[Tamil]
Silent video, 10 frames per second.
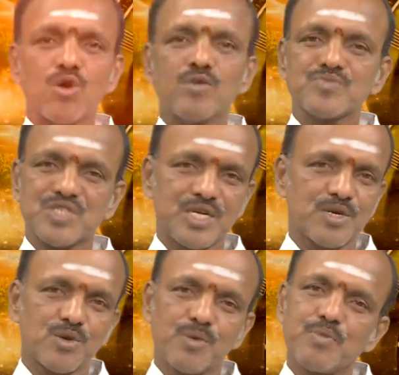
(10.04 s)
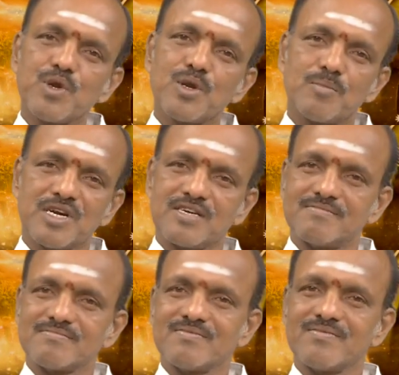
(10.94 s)
ஓம் ஸ்ரீ குருப்பியோ நமக
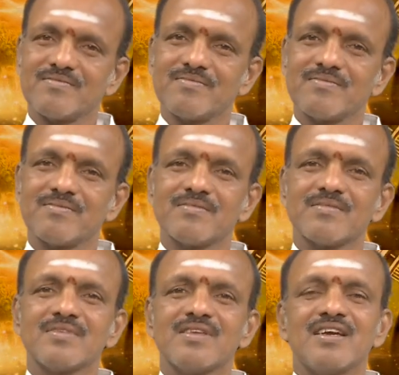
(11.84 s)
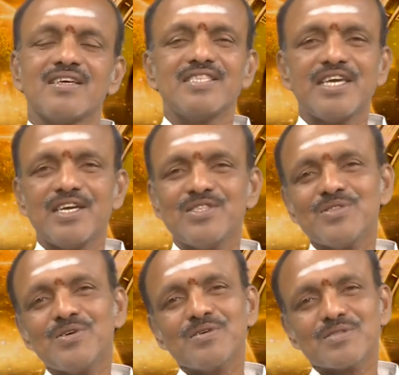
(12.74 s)
தி
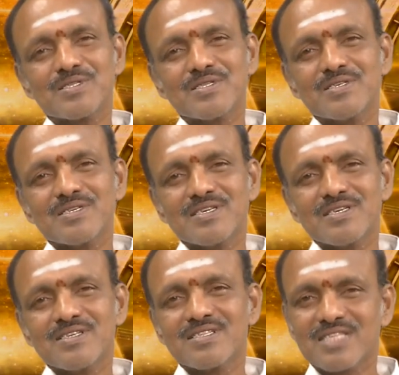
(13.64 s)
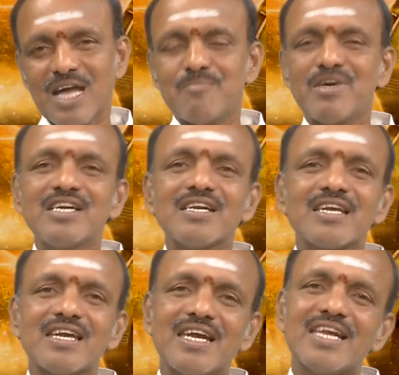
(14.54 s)
ஹிந்து தமிழ்
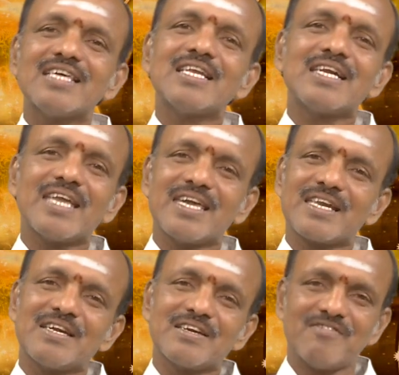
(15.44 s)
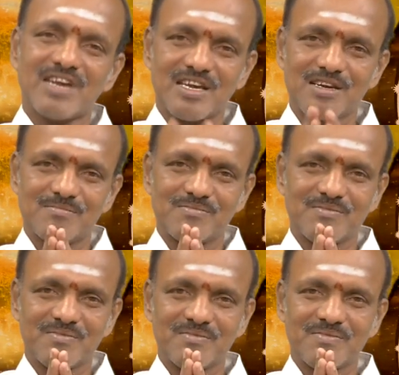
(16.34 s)
இணையதள நேயர்களுக்கு வணக்கம்
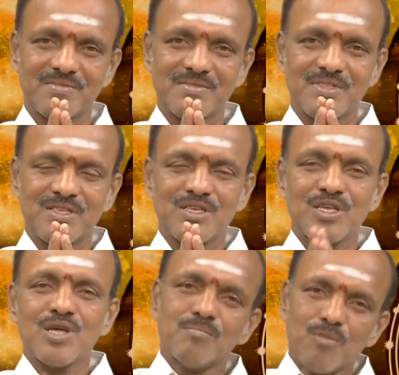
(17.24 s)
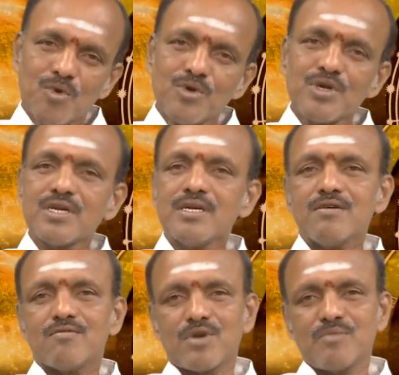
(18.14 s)
மூன்று
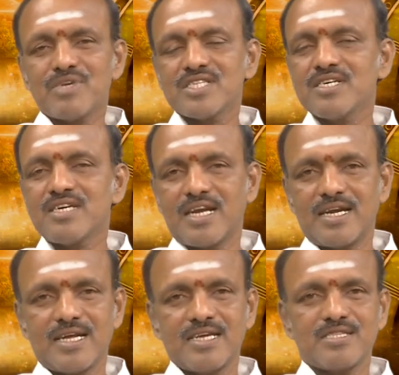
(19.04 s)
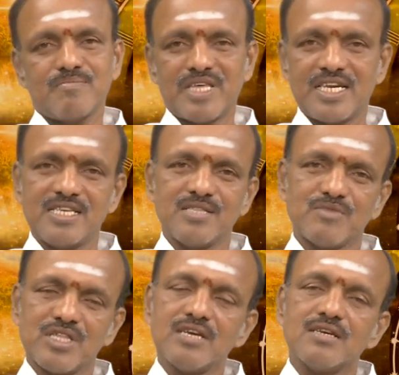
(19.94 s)
ஒன்பது ரெண்டாயிரத்தி பதினைந்து
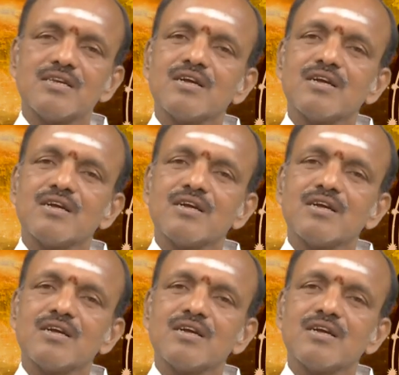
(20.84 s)
முதல்